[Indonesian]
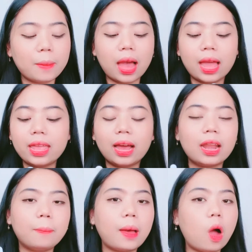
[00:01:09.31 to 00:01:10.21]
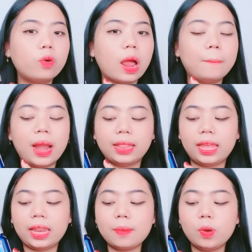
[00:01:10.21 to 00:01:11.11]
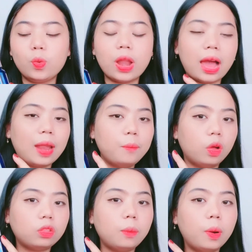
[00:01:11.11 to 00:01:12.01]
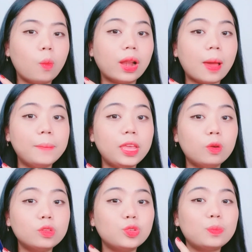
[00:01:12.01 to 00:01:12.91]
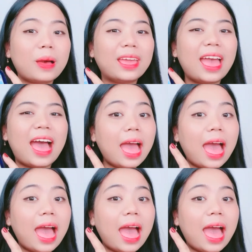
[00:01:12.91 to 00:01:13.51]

makanya kenapa Aura Bright ini menggunakan botol berwarna biru supaya